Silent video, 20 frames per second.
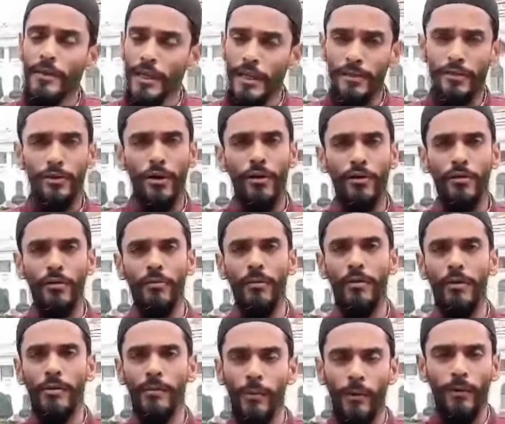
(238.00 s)
বিশেষ সক্ষম
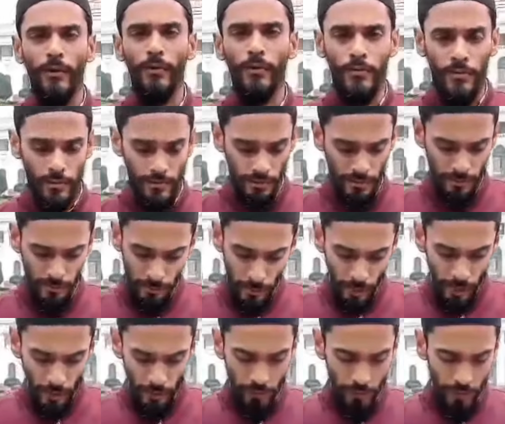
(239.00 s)
হওয়ার ফলেও
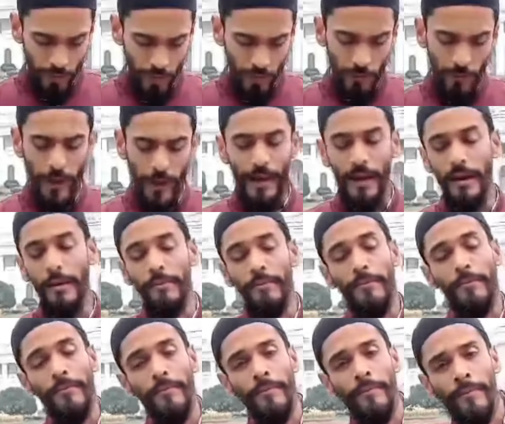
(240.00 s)
পরেও প্যারা
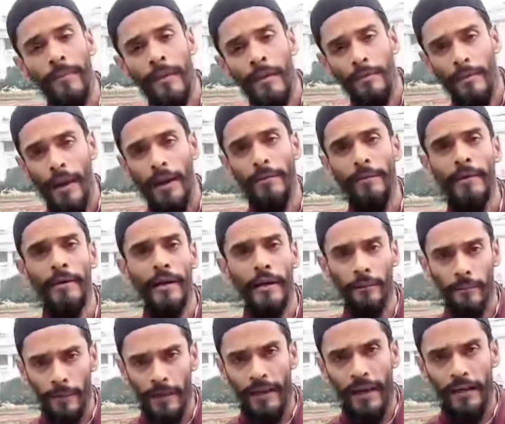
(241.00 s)

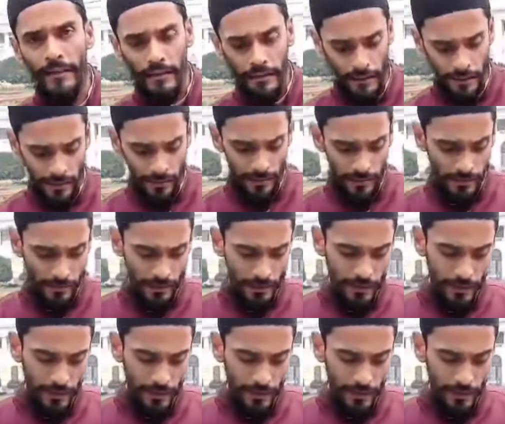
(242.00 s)
ব্যাডমিন্টন প্লেয়ার তিনি